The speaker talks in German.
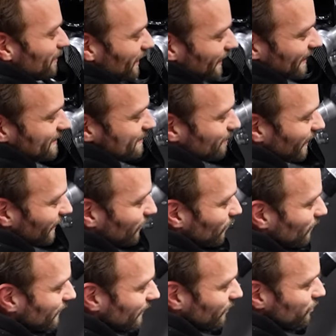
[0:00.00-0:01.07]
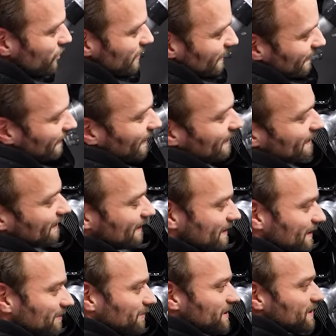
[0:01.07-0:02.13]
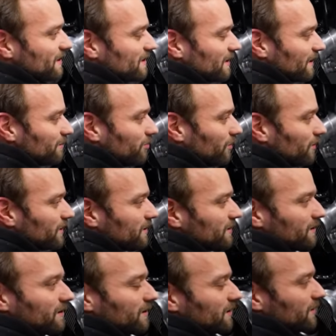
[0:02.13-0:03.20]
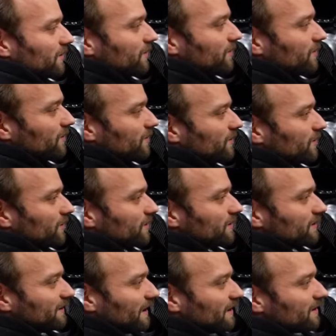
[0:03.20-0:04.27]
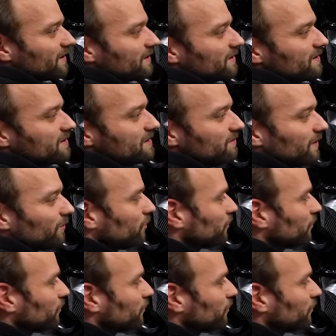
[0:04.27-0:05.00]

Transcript: machen jetzt die beiden Rohre hier noch schnell dran, dann gibt es einen kleinen Porn. Und dann ziehen wir